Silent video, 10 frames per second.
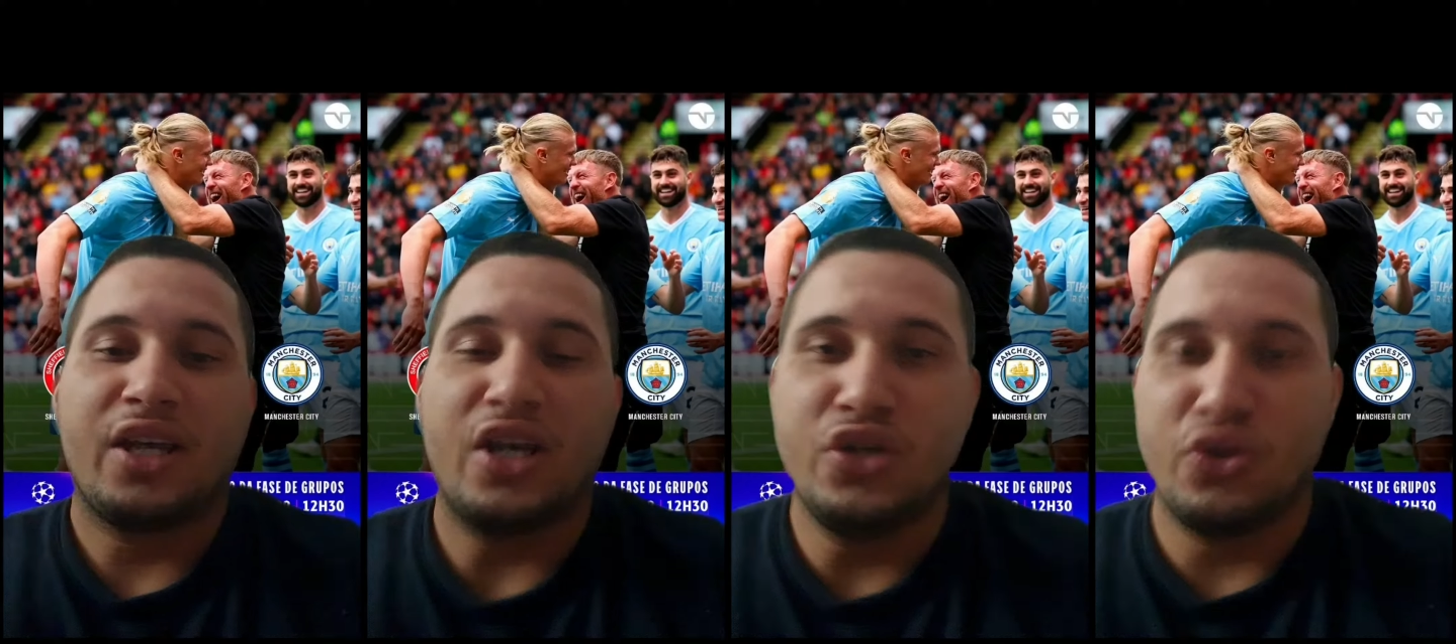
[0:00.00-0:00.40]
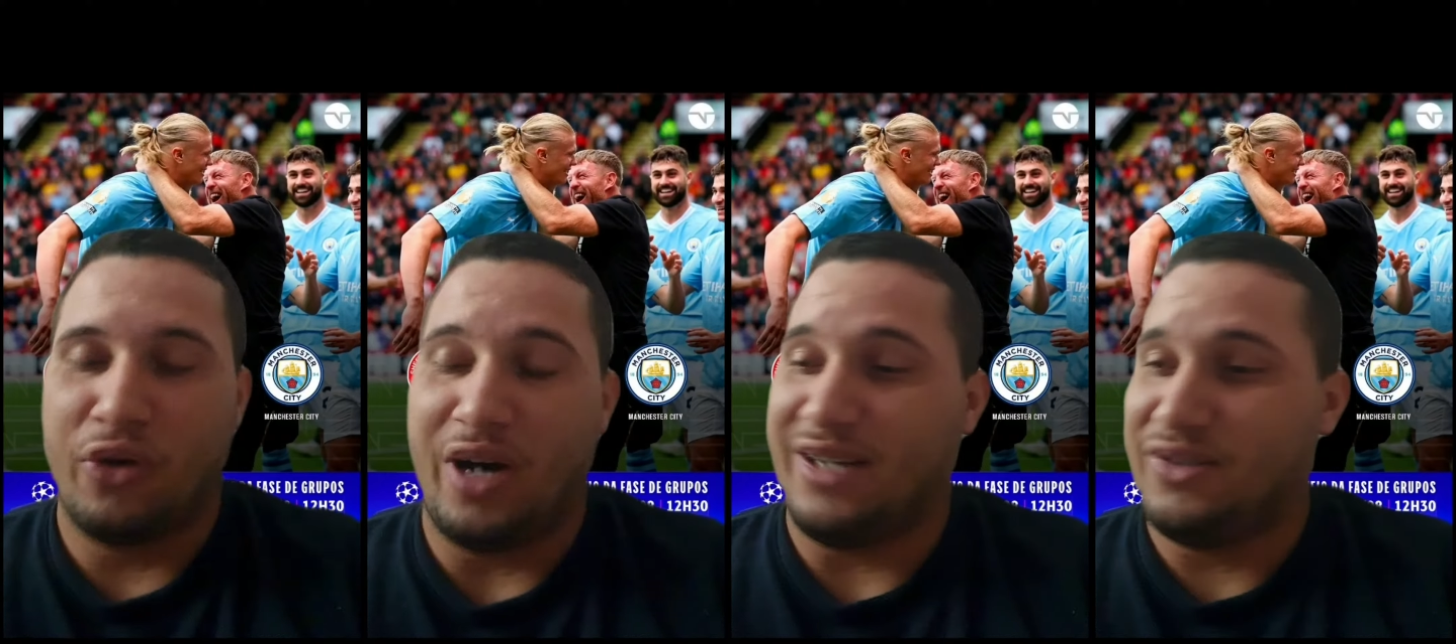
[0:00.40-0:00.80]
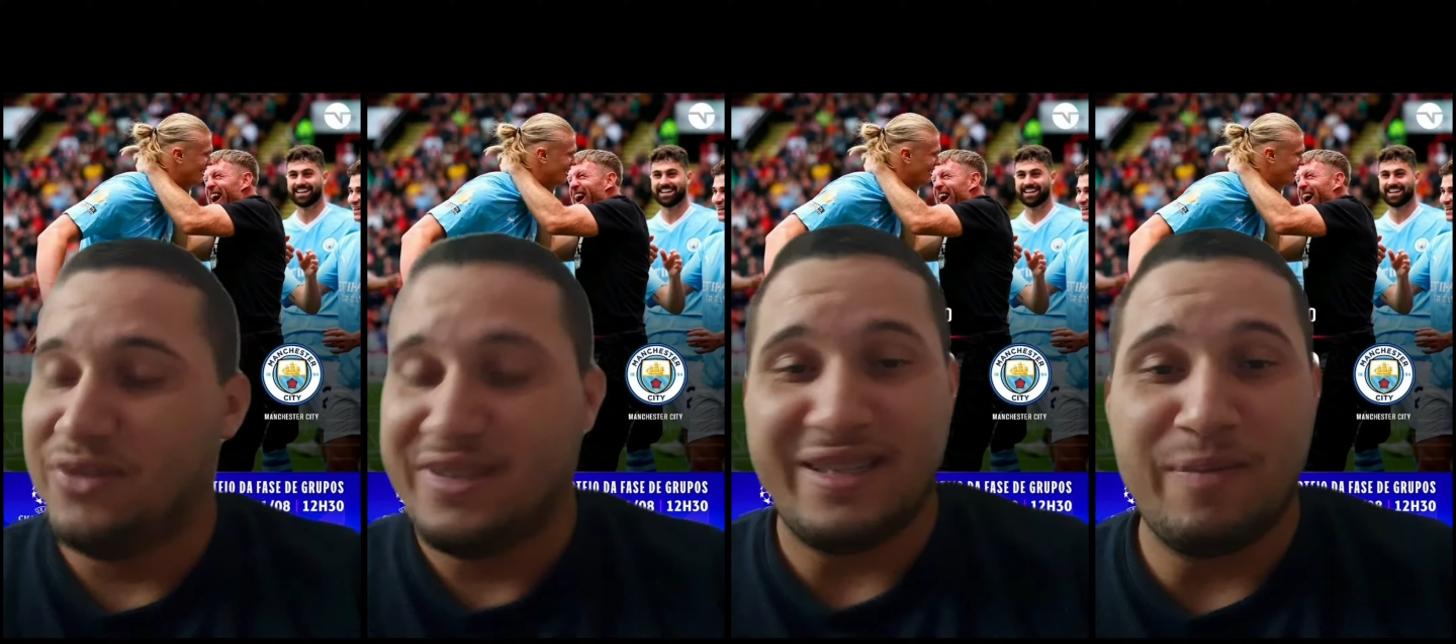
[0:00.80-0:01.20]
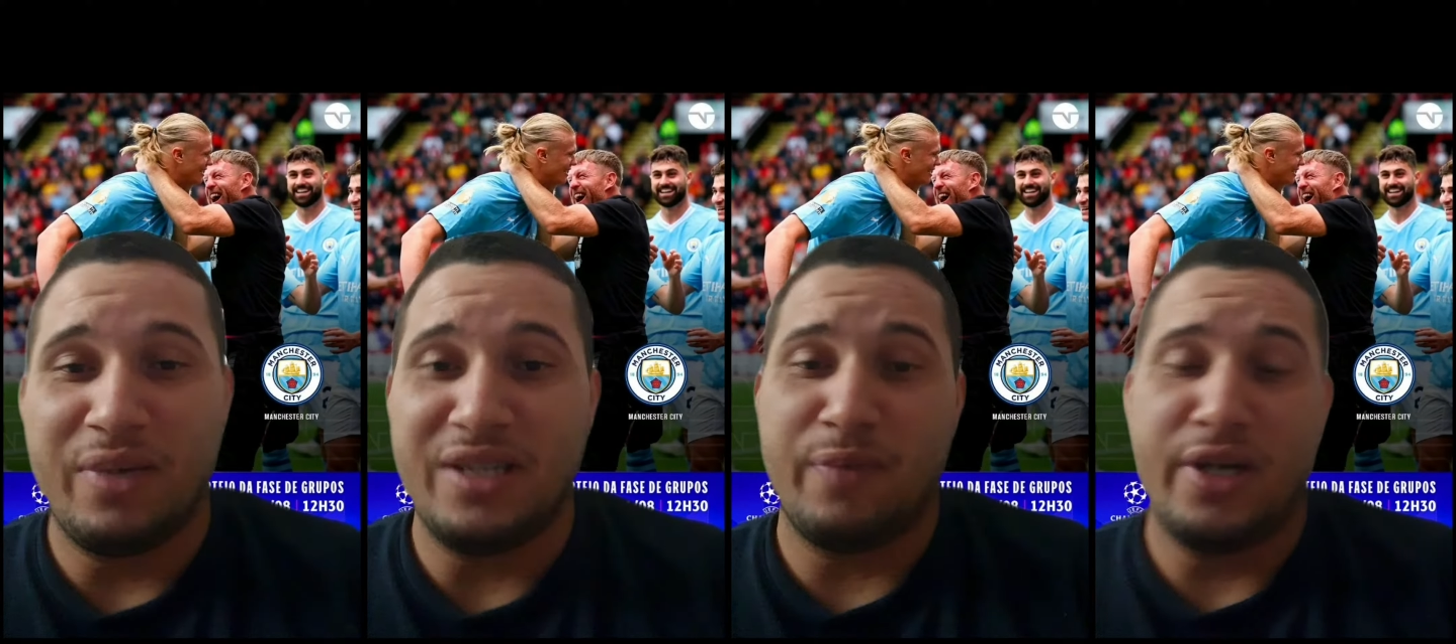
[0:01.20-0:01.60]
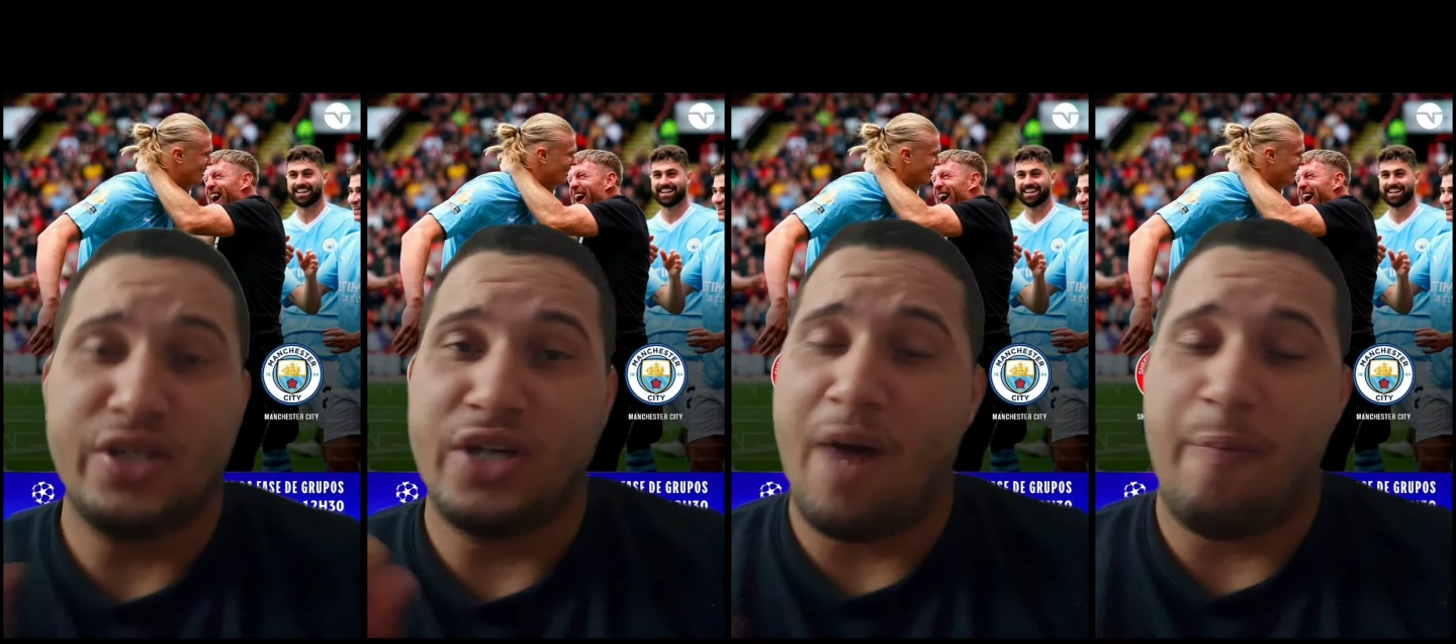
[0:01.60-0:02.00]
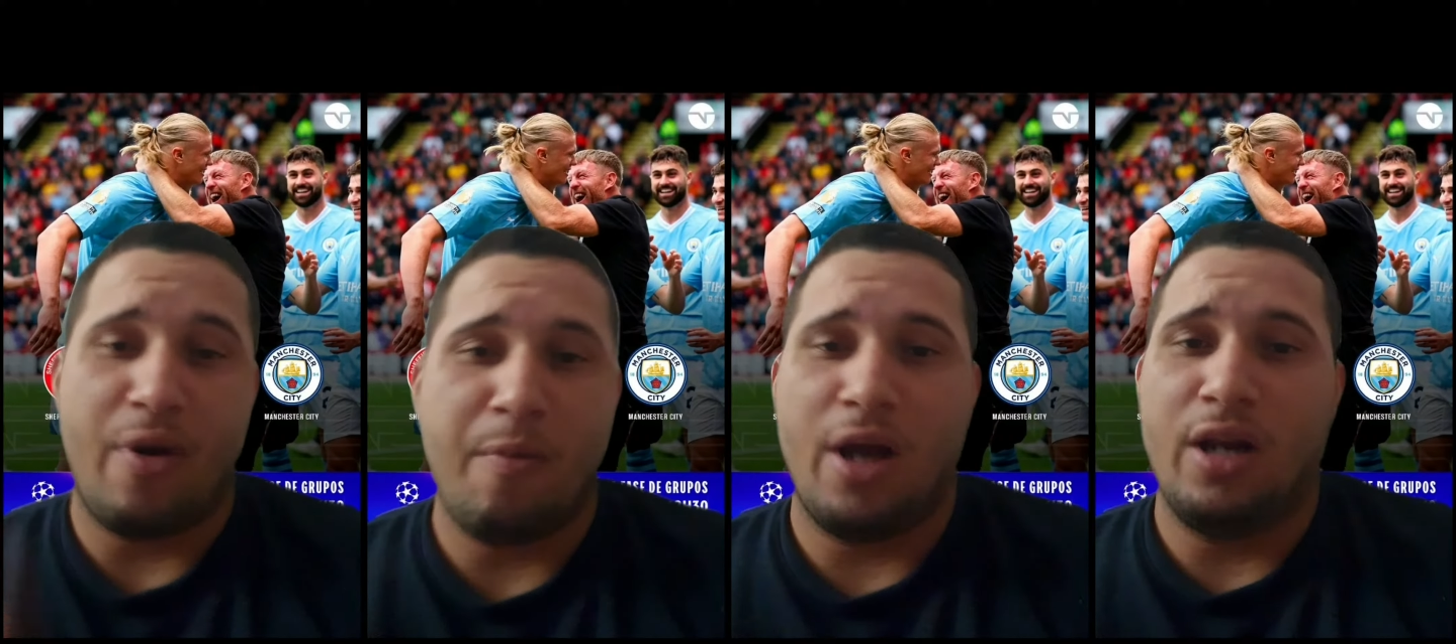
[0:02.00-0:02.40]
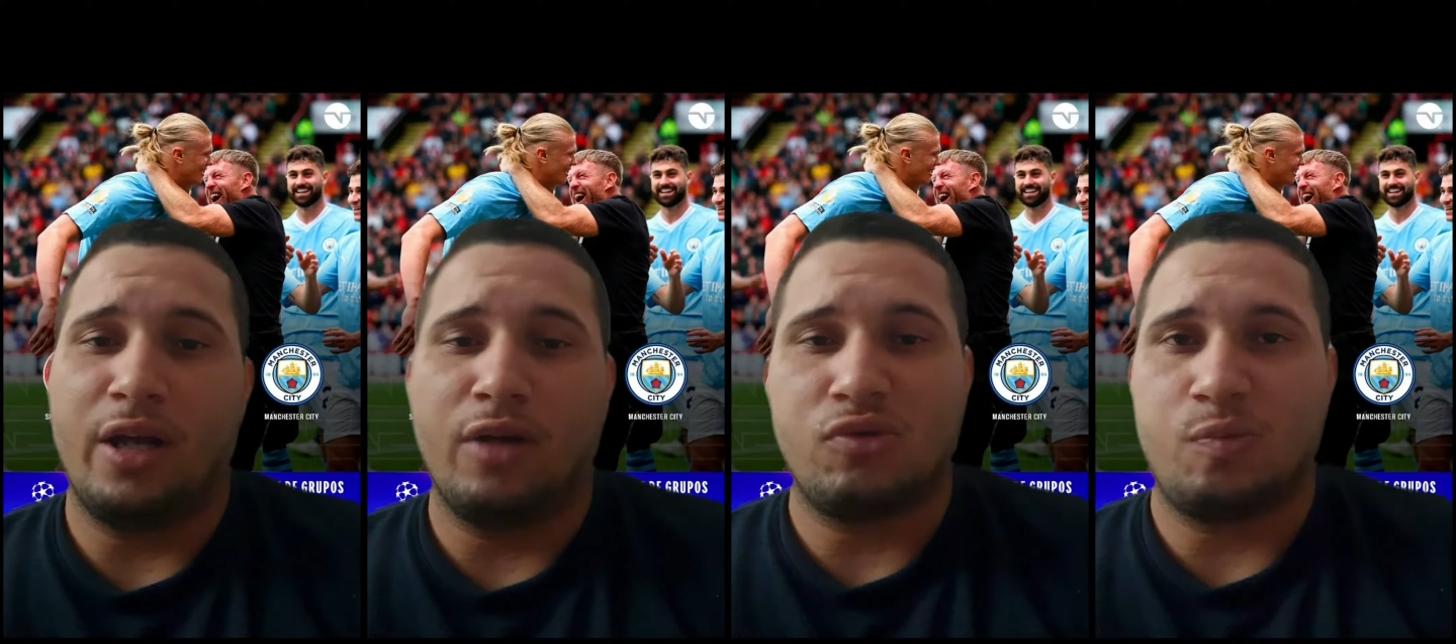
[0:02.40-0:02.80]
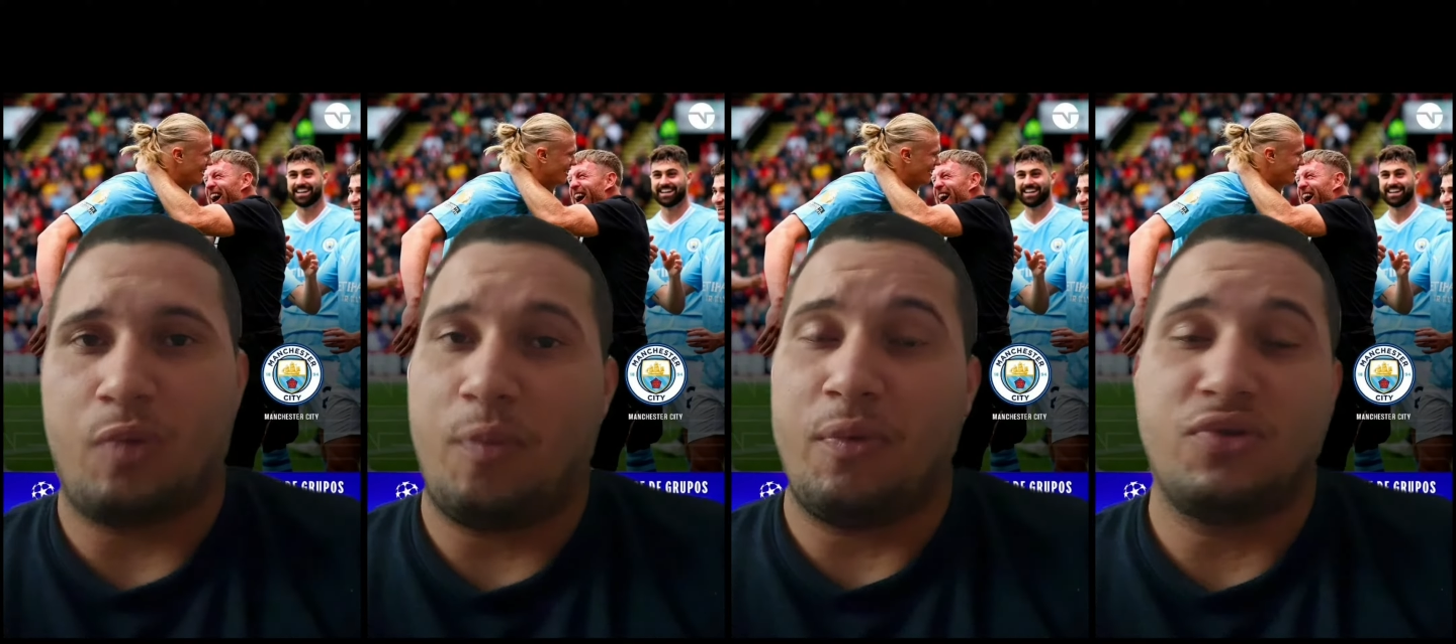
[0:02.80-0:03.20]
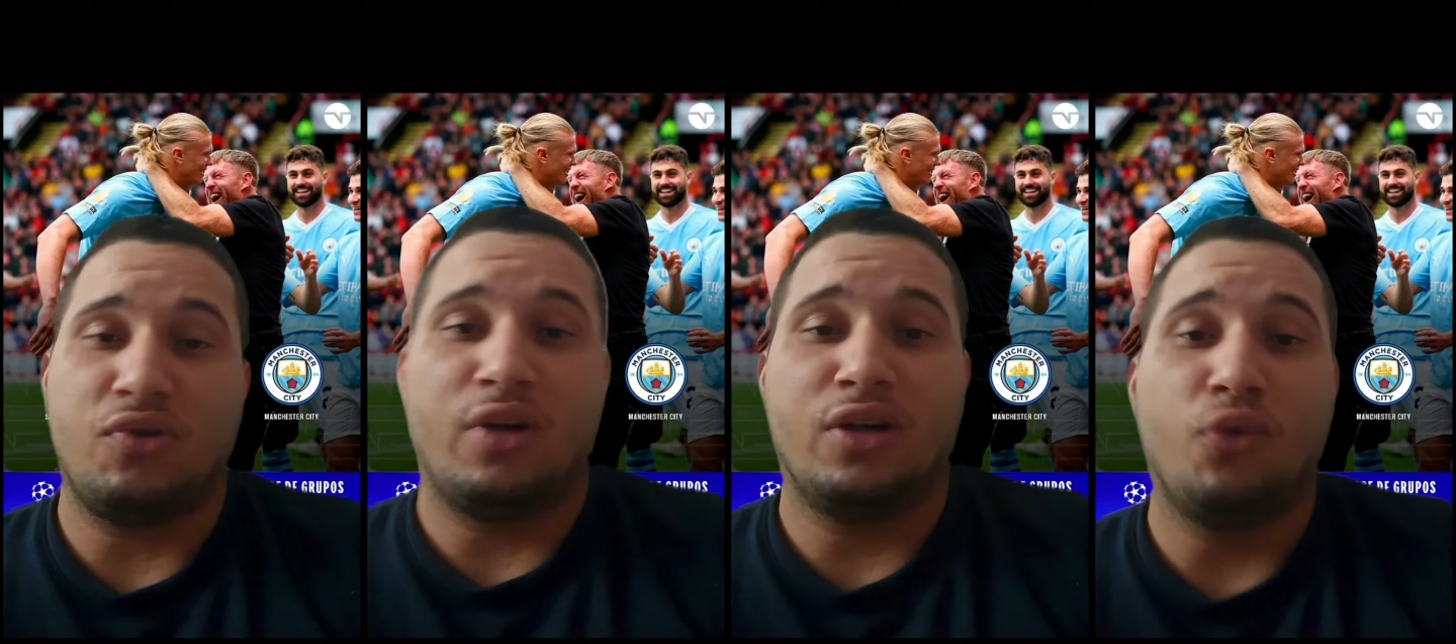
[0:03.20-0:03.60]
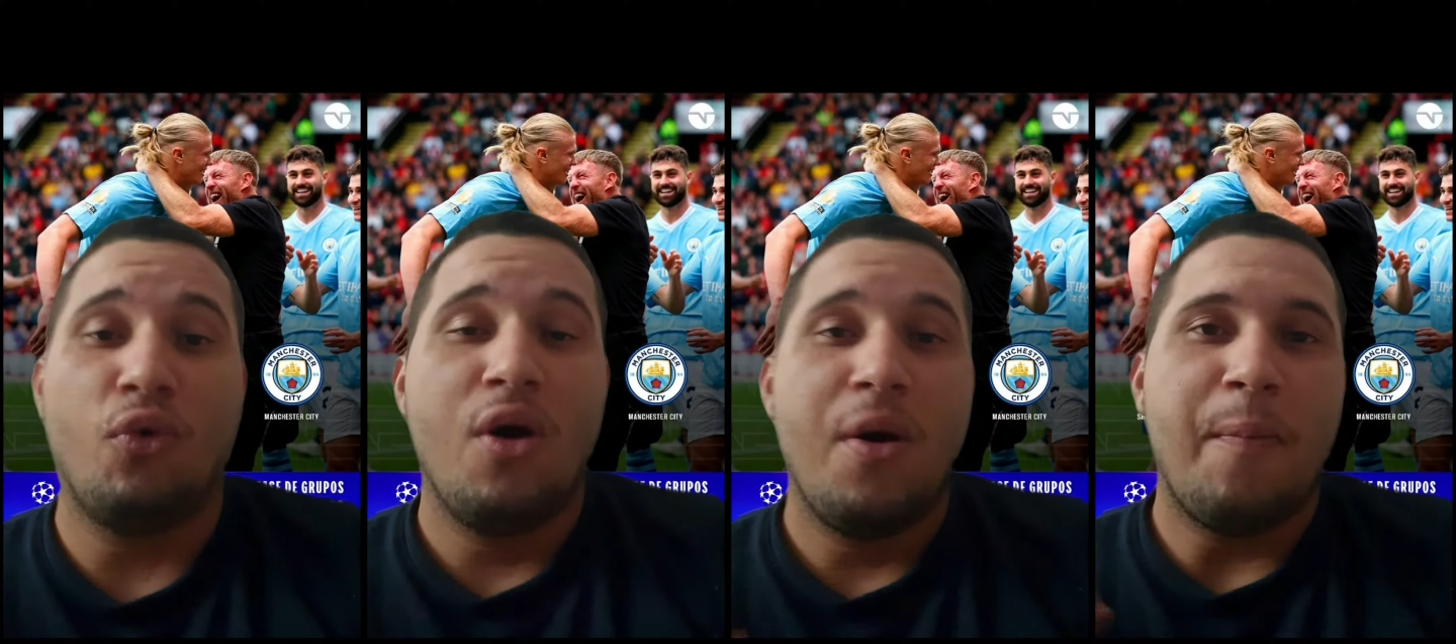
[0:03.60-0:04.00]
Que jogaço! Simplesmente a Premier League nos proporcionando